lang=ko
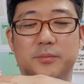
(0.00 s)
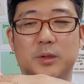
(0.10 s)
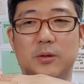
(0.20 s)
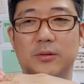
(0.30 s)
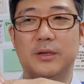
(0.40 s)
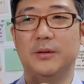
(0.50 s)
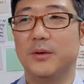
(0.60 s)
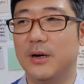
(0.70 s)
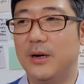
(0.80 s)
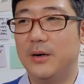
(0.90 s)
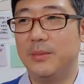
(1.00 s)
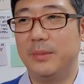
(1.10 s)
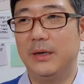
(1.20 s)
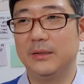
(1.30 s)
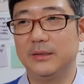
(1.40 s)
그, 그
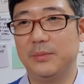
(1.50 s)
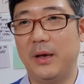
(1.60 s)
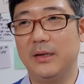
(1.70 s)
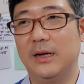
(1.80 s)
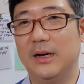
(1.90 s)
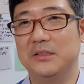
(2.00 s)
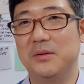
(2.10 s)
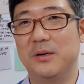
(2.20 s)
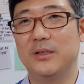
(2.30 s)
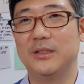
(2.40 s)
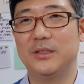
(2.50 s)
막 이제 배가 나가는데 막